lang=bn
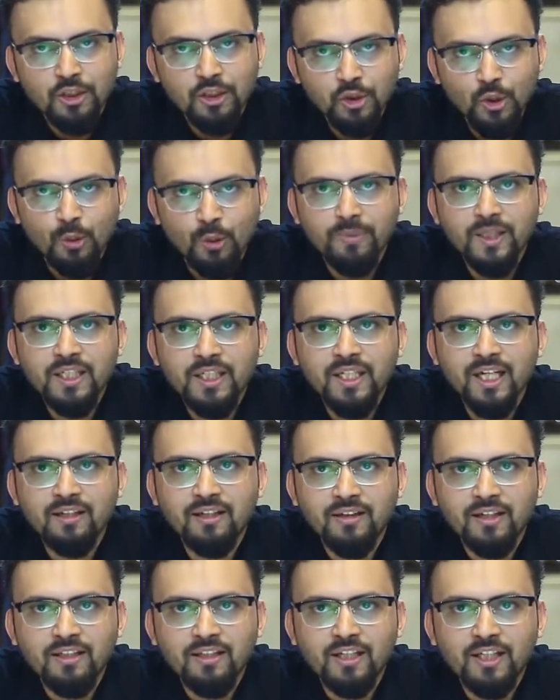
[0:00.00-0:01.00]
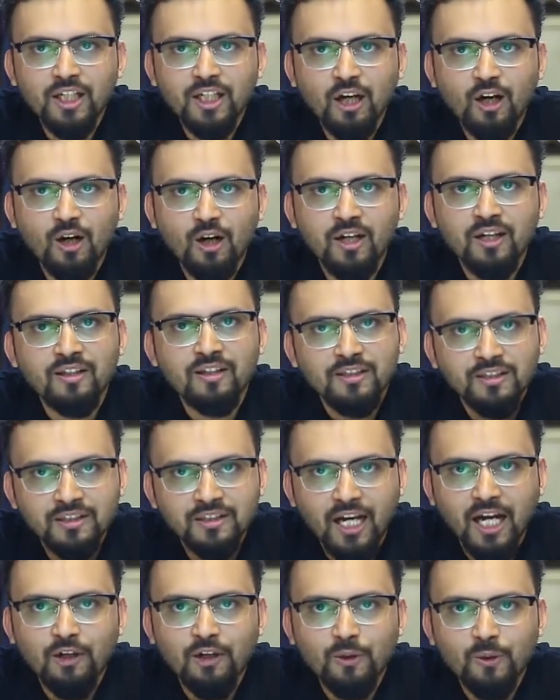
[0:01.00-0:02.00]
ছবির ক্ষেত্রে যেটা হয়
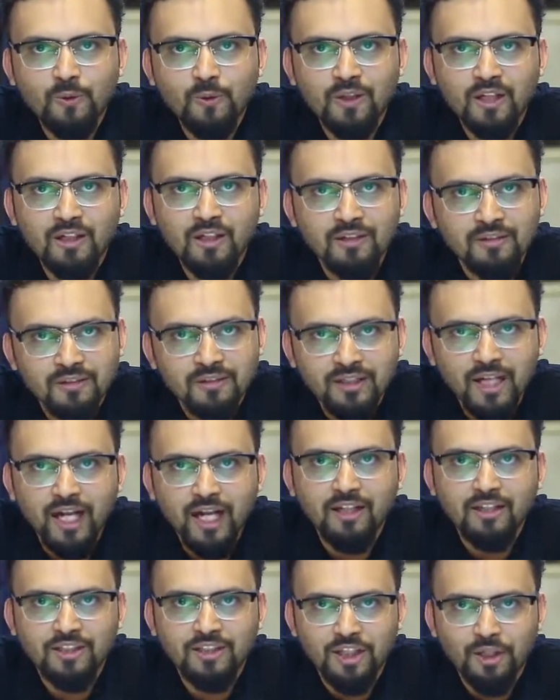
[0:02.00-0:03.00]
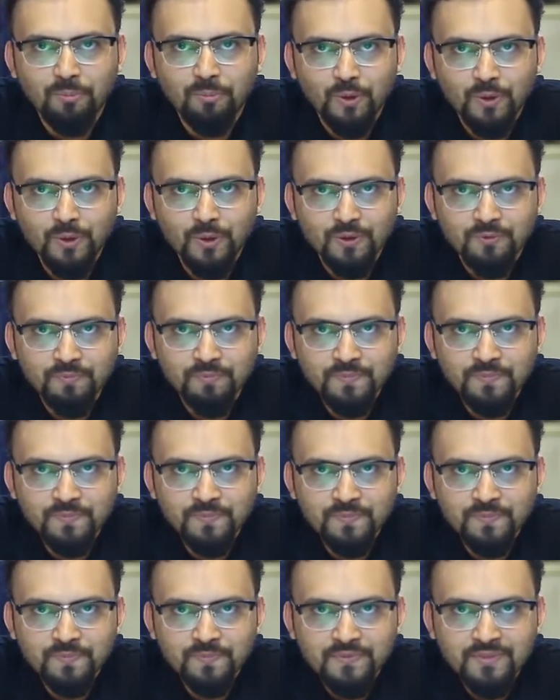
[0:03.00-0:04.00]
চার কোনা টাইলসের মতো
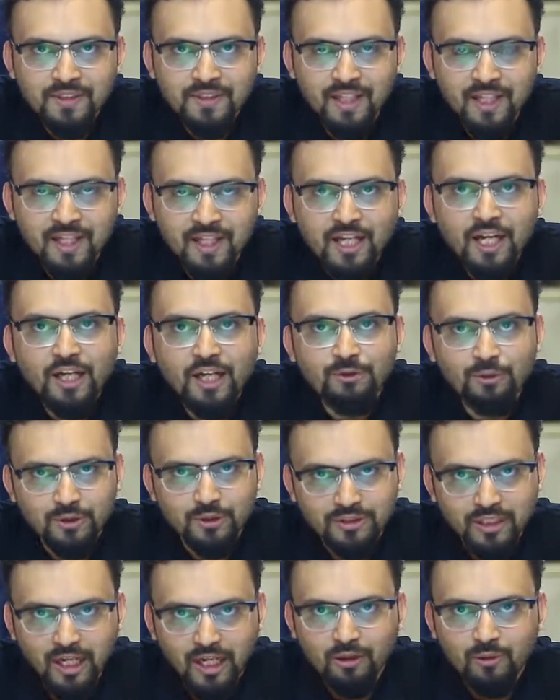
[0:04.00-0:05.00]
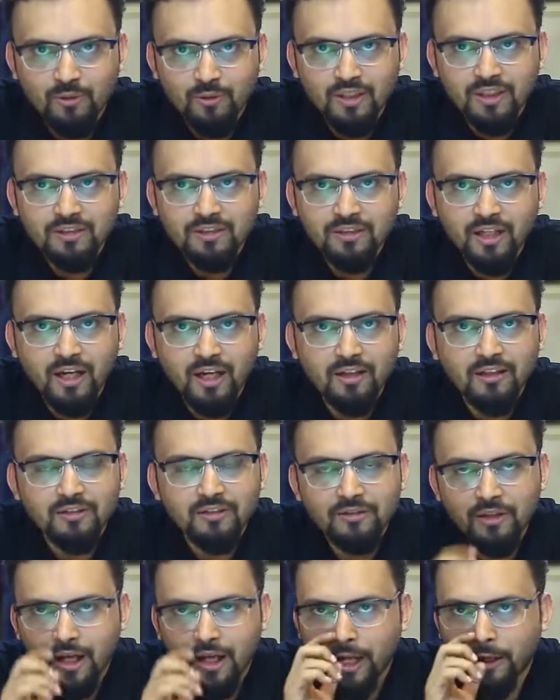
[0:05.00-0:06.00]
চার কোনা
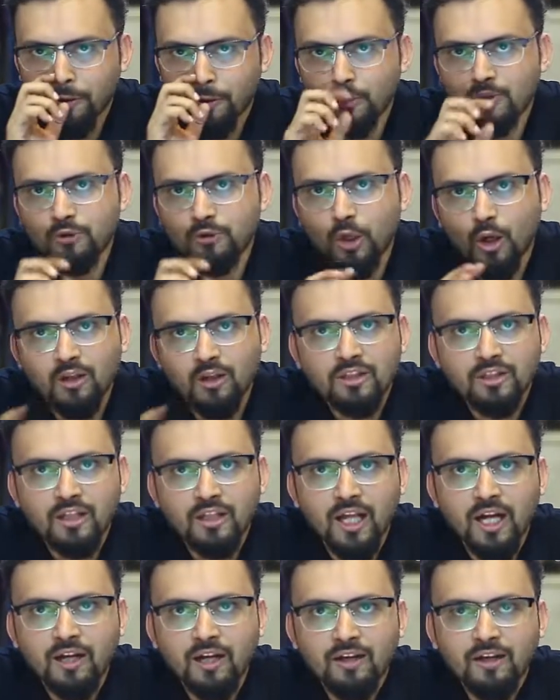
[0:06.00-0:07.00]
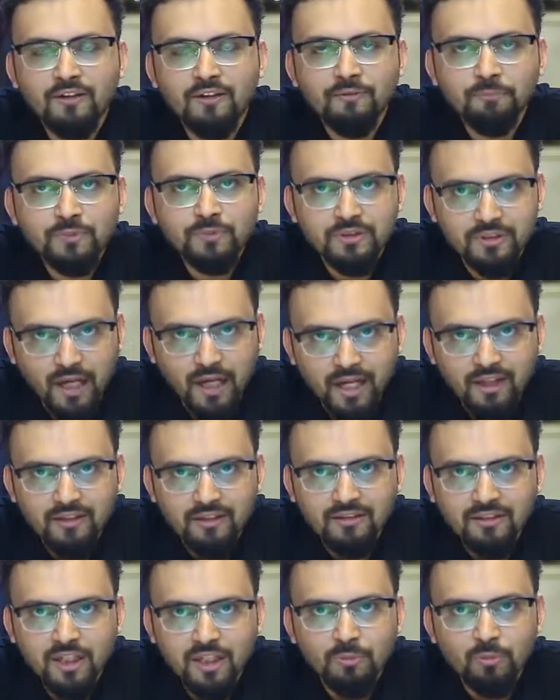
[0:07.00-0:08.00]
এখন দশ লাখ
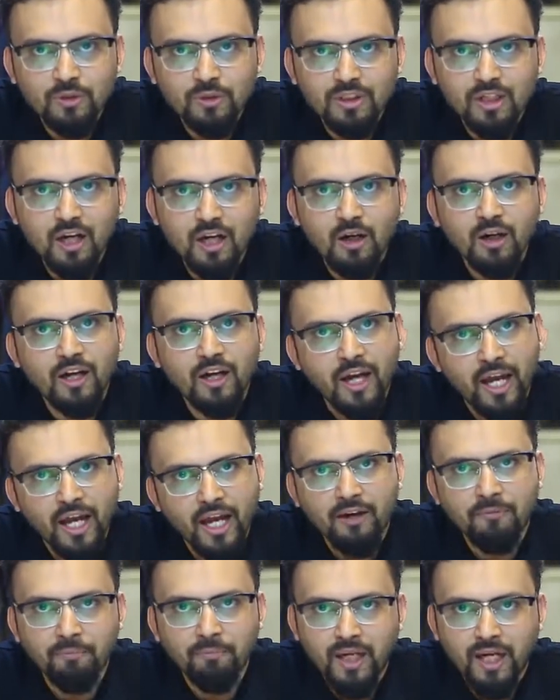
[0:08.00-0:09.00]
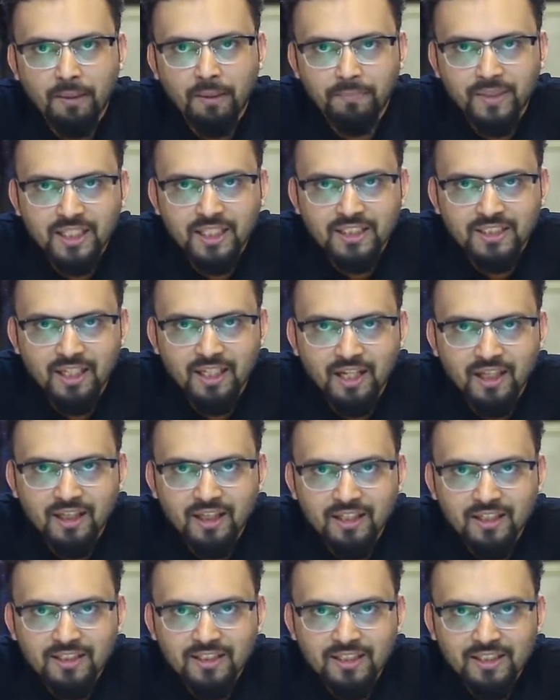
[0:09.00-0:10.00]
টাইলস দিয়ে বোঝা হয় এক মেগাপিক্সেল
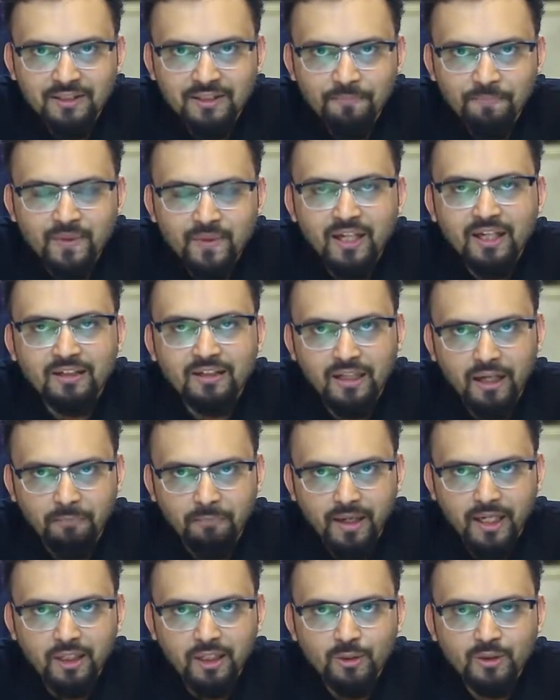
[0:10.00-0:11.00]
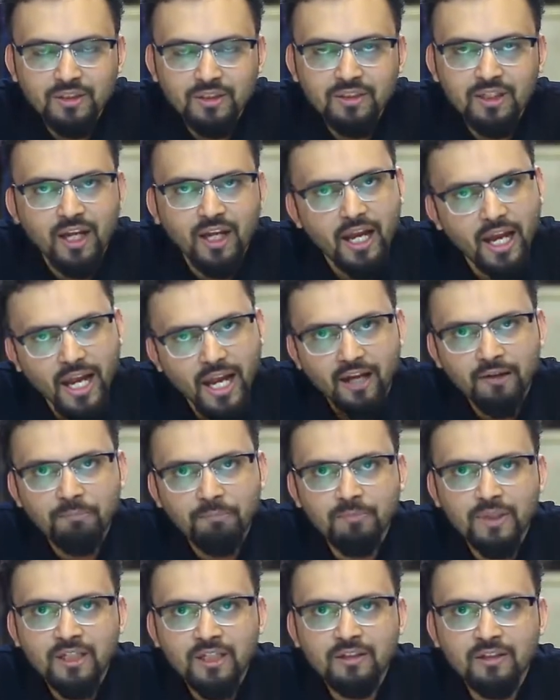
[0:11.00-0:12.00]
তার মানে হচ্ছে এক
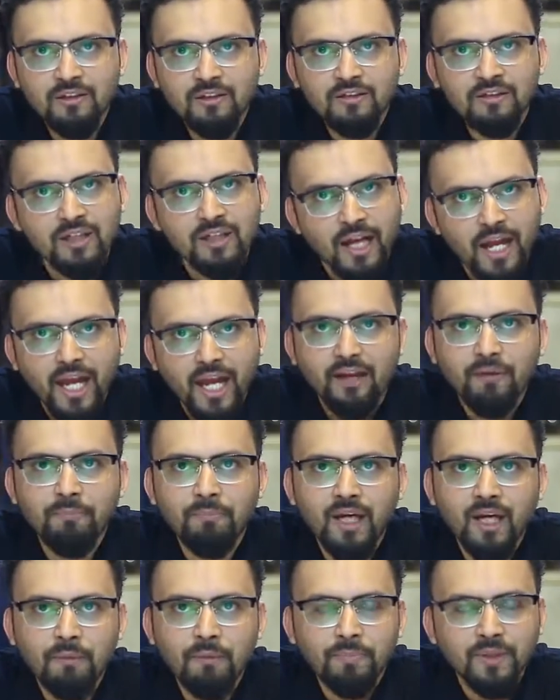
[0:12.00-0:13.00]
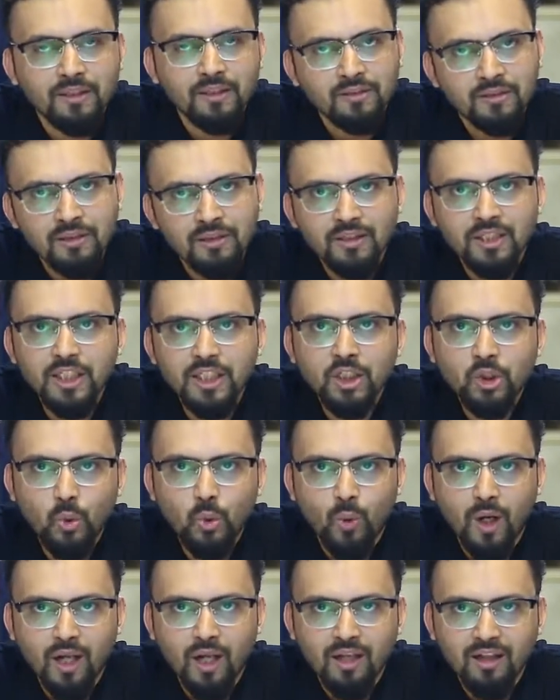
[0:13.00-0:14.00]
মিলিয়ন এক মেগাপিক্সেল
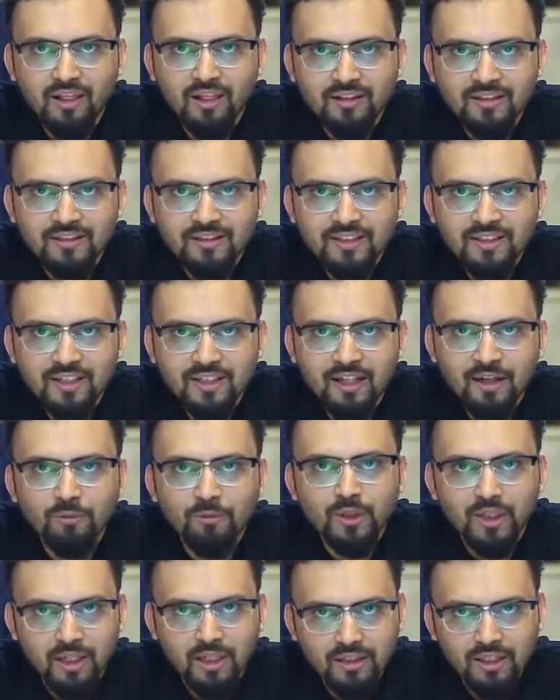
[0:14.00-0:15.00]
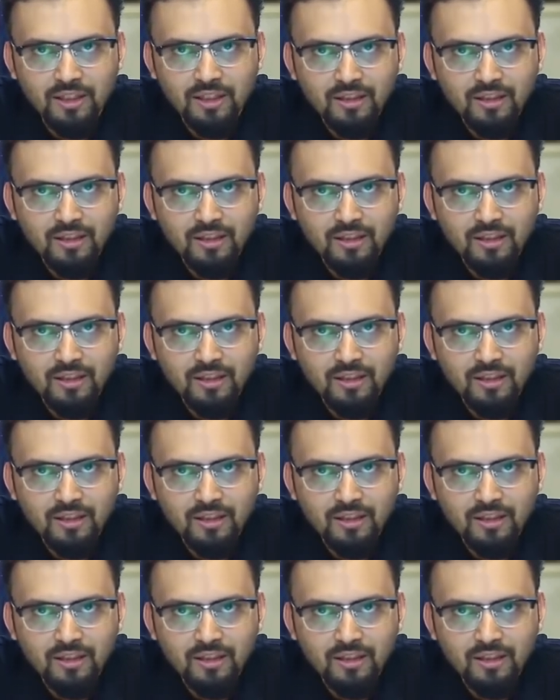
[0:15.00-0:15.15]
ইকুয়াল এবং এটা